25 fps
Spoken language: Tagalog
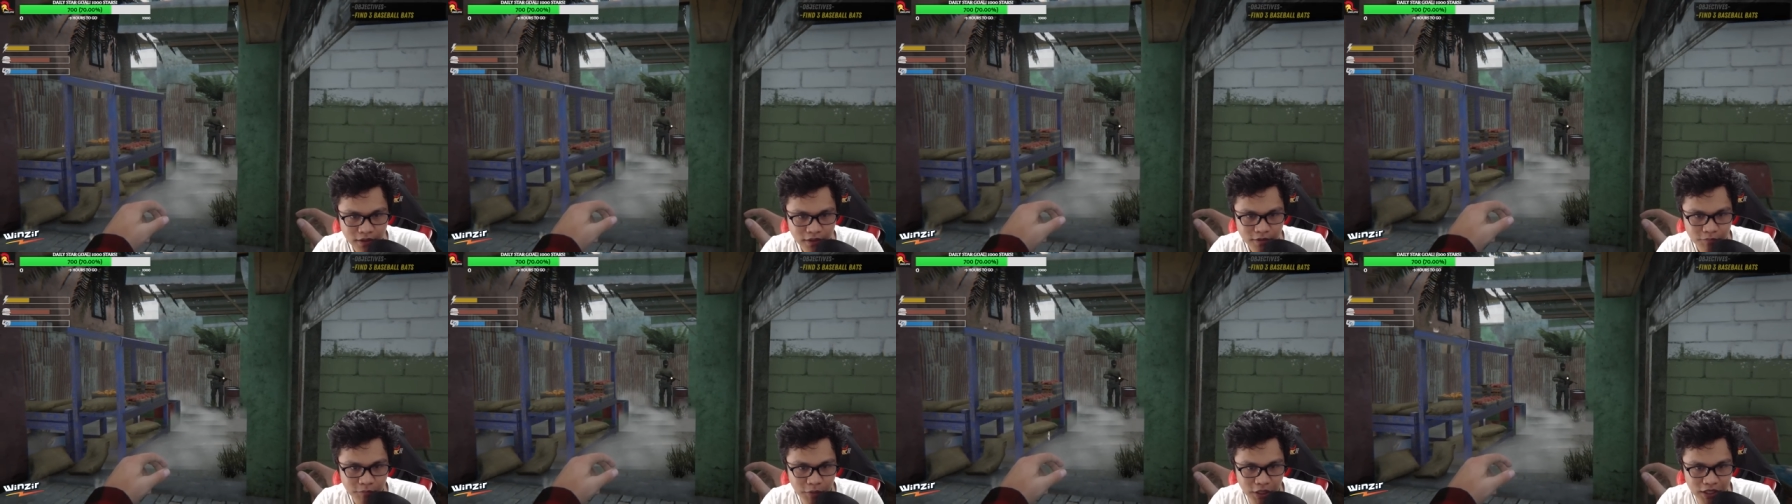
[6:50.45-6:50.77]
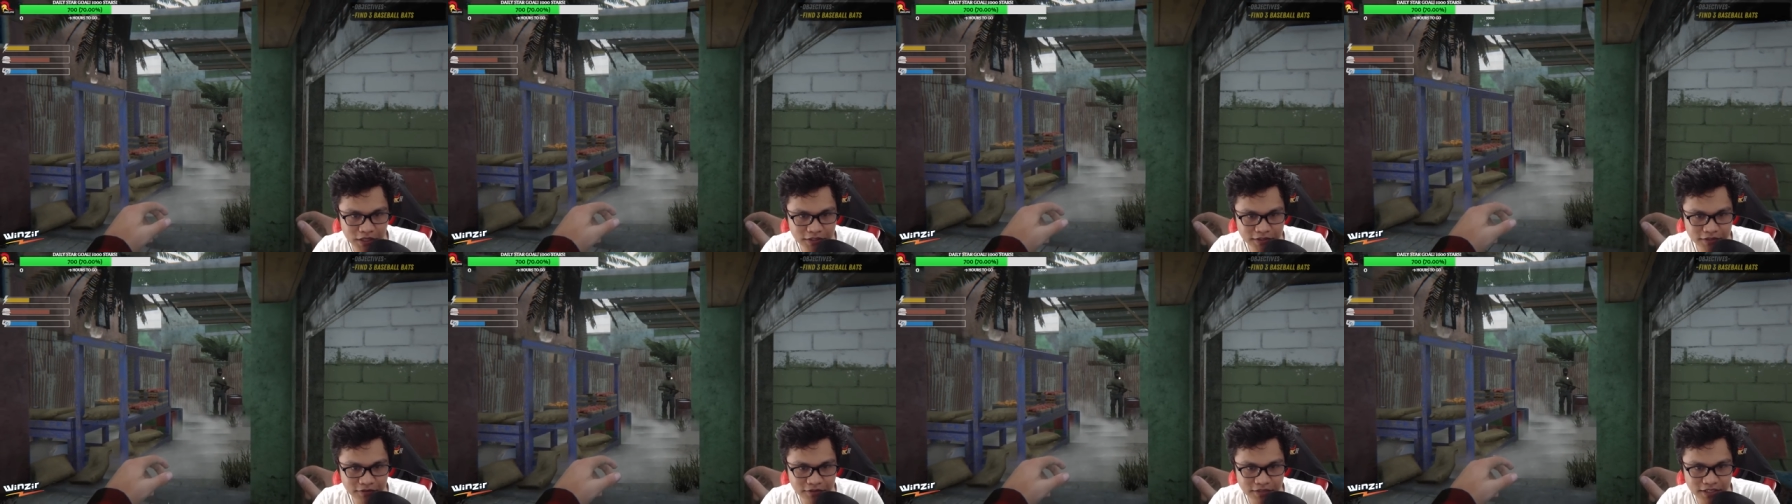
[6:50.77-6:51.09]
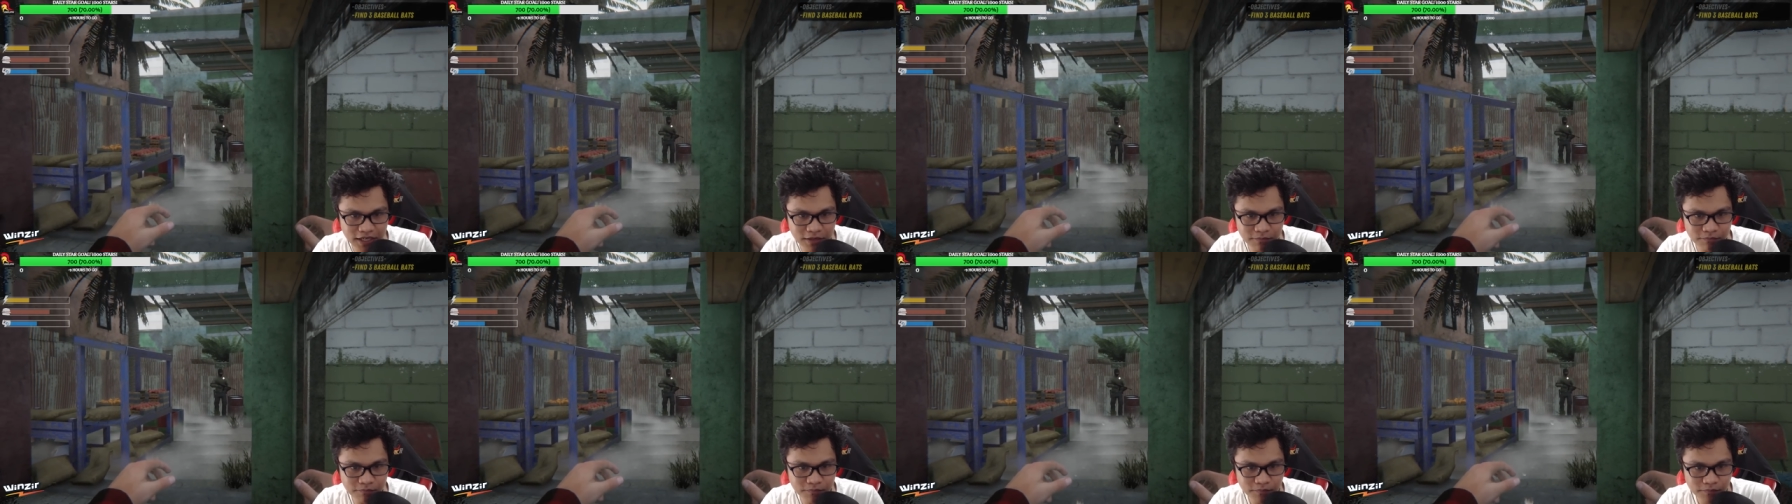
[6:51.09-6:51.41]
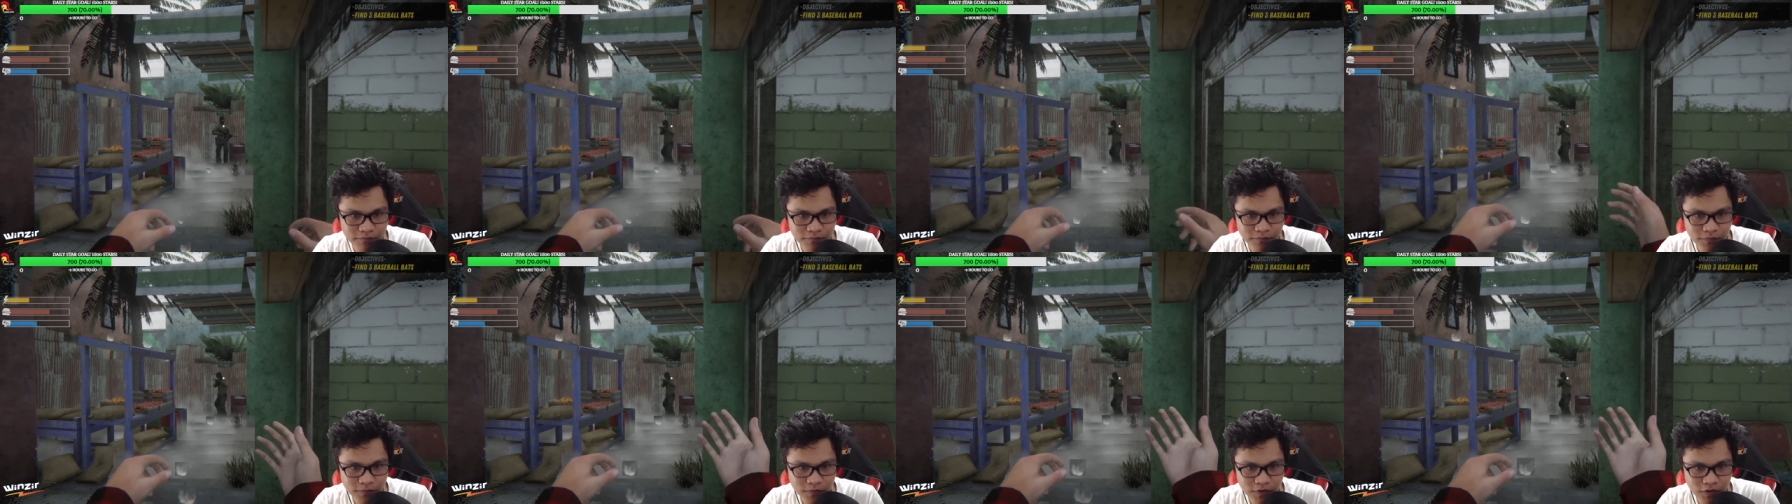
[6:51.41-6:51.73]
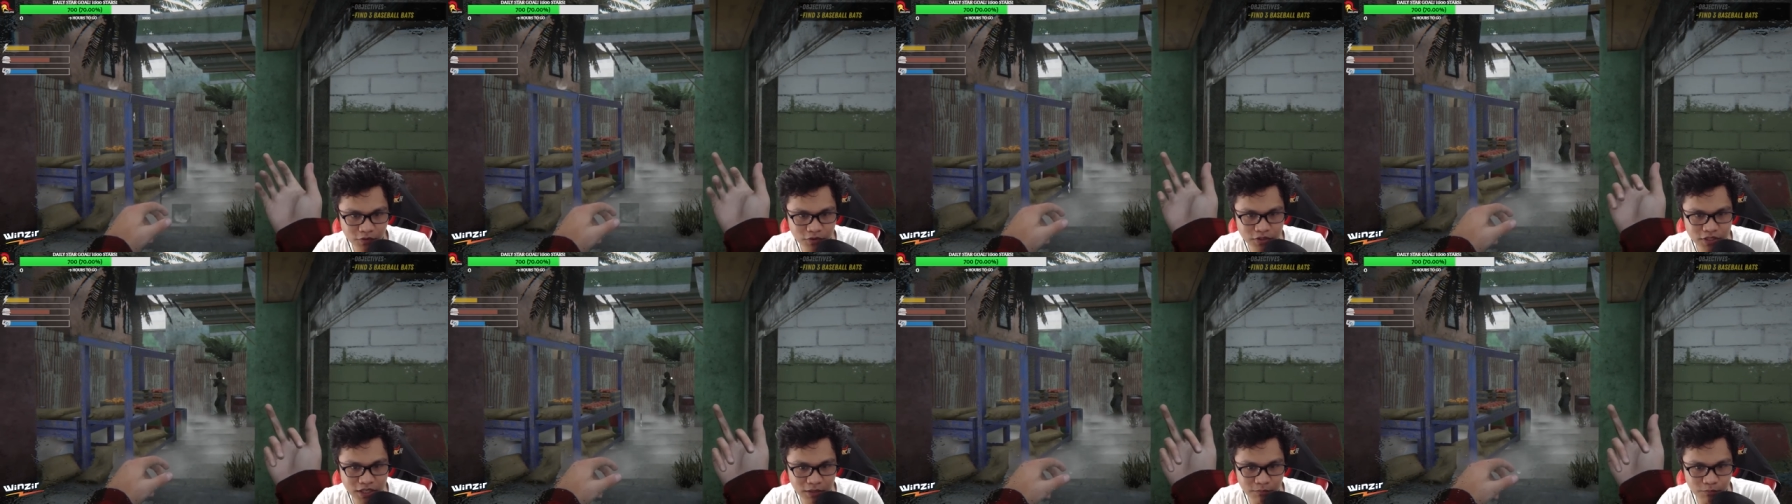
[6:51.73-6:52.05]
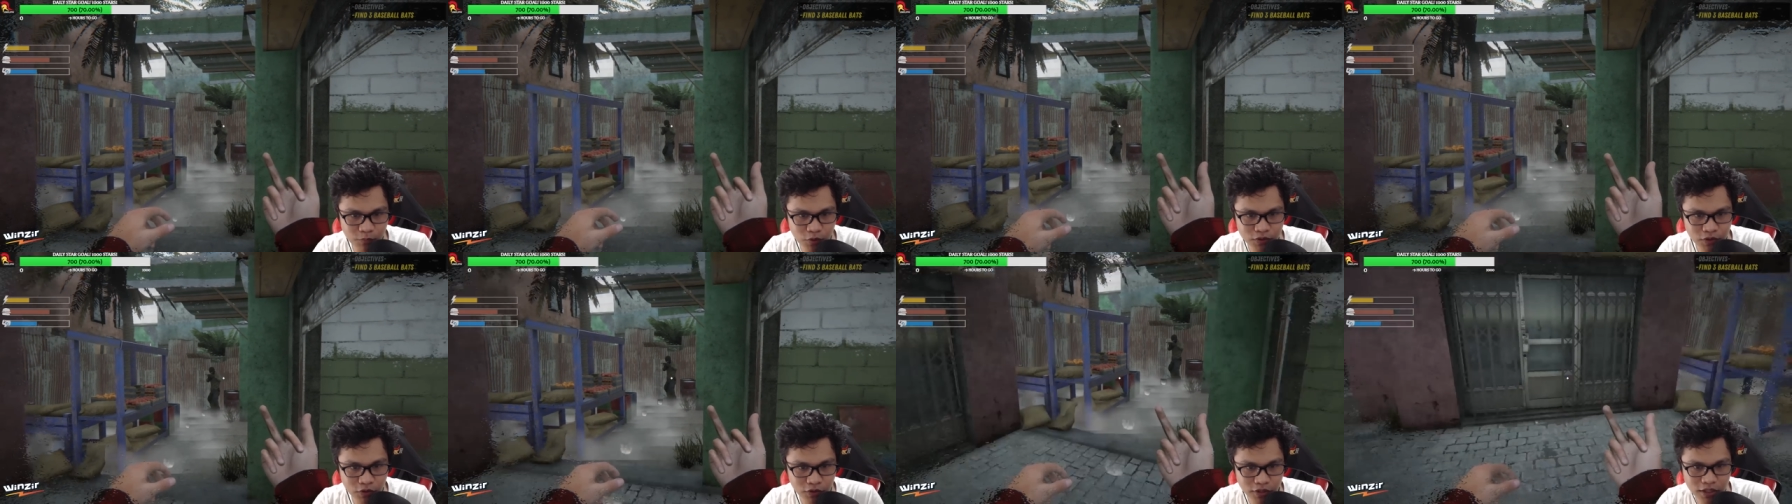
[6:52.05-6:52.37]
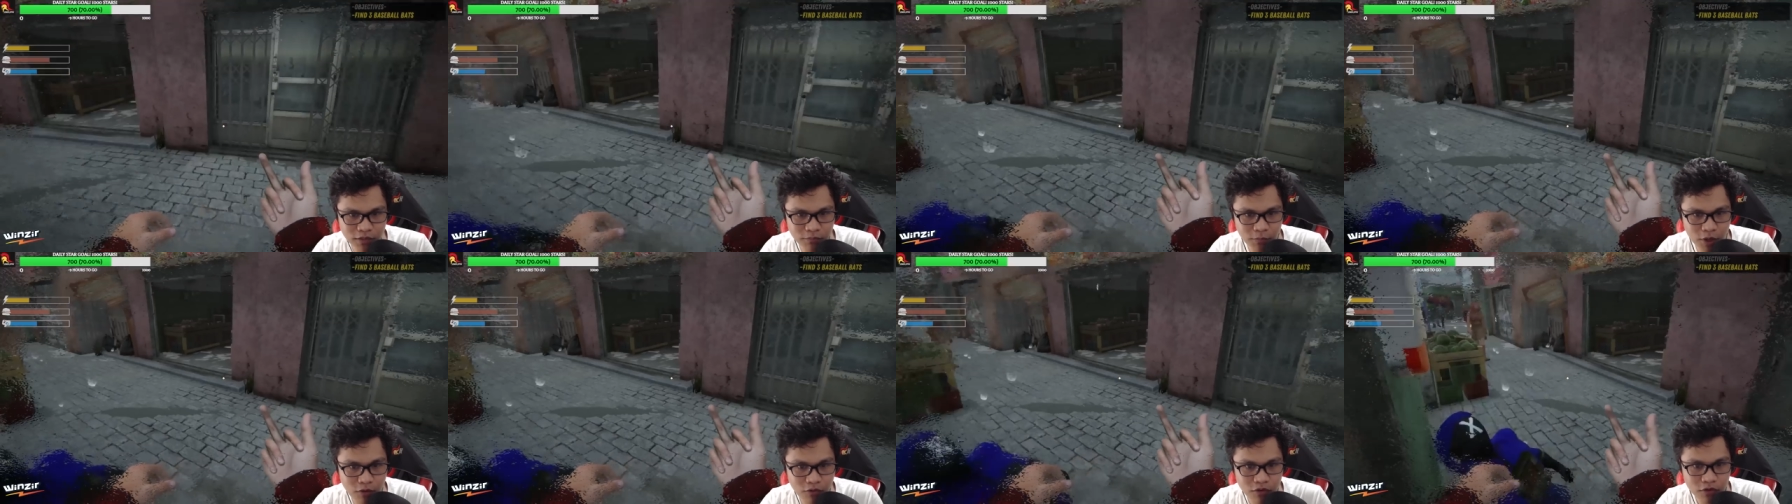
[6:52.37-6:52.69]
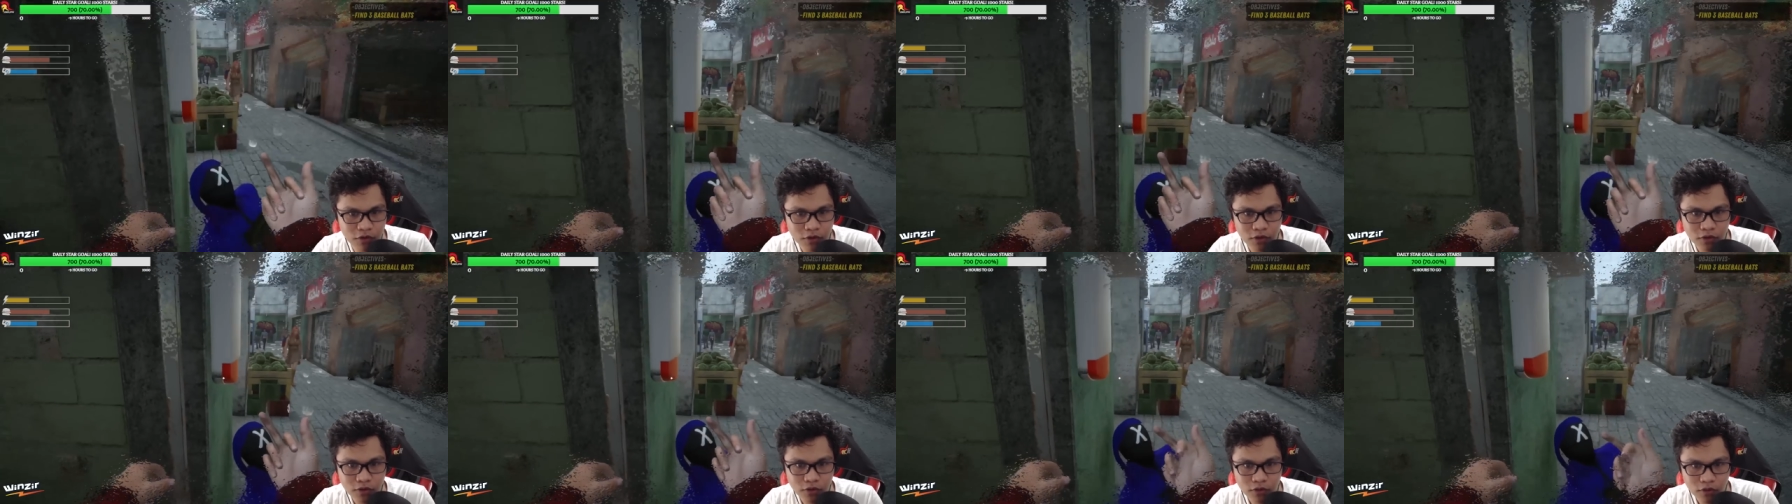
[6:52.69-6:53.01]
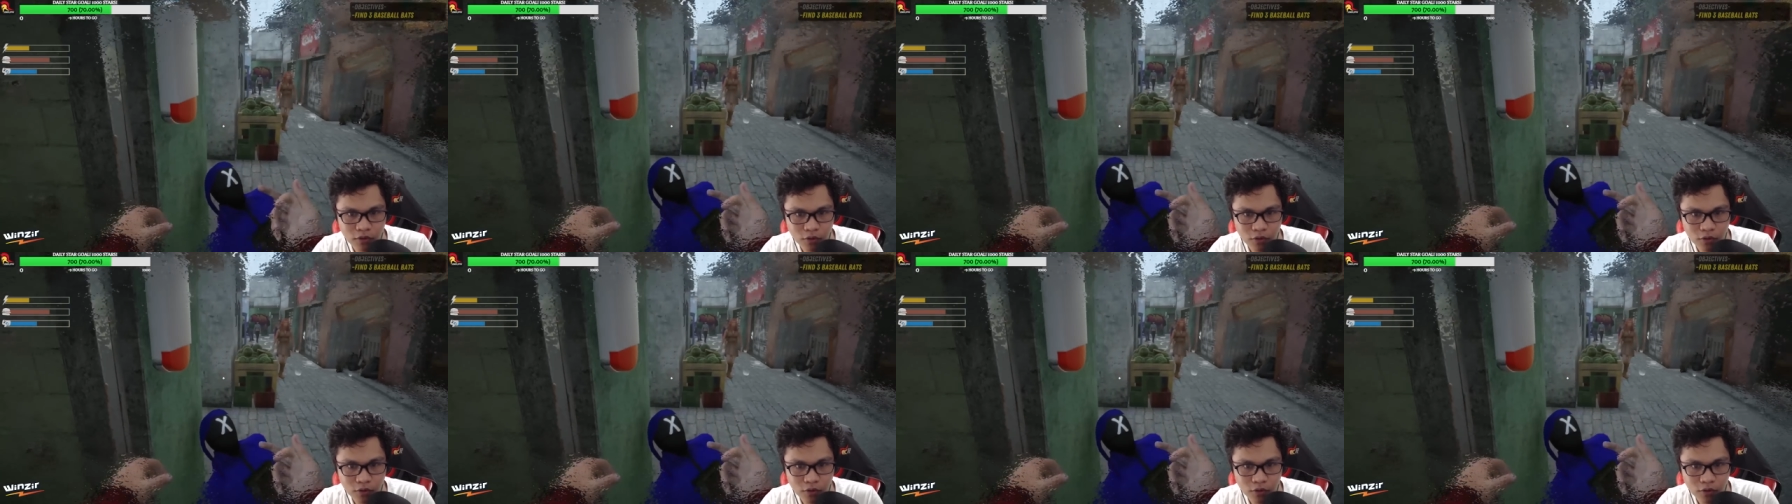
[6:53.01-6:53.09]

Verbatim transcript: Boss, good job. Good job, boss. Ay, kita mo. Oh!